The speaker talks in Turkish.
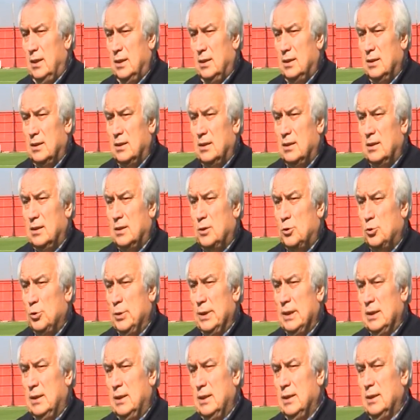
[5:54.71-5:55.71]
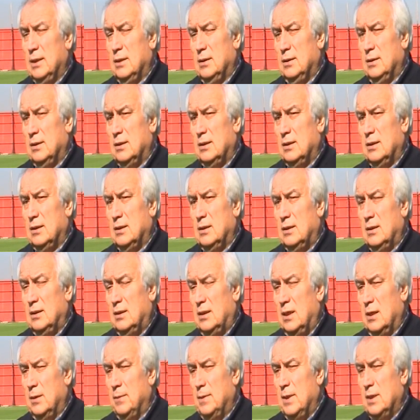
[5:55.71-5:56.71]
e, sürekli e,
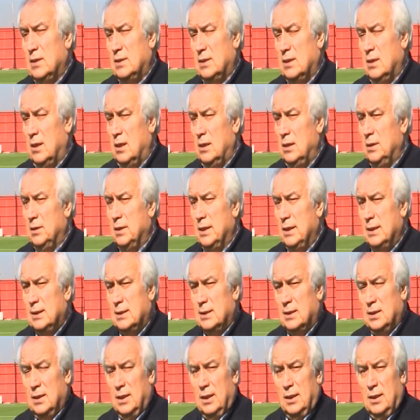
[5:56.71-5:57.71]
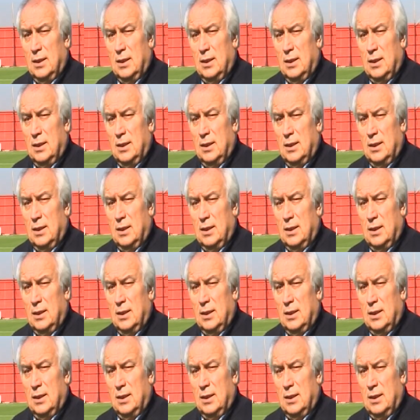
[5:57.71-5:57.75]
temas halindeyiz.